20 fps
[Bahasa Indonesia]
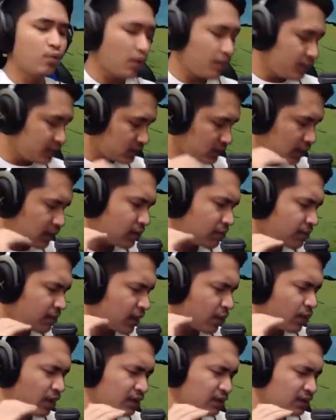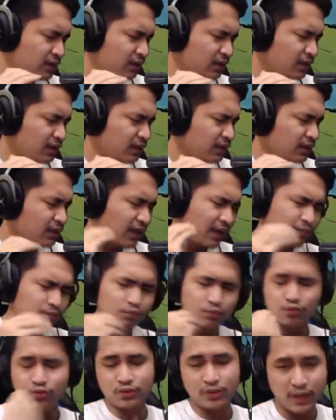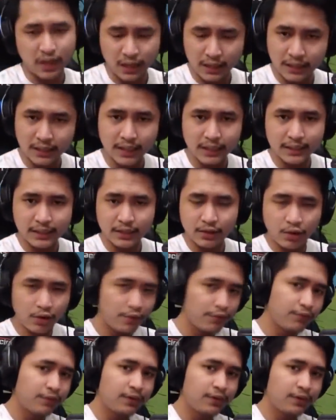bisa melewati dengan mudah Getting Over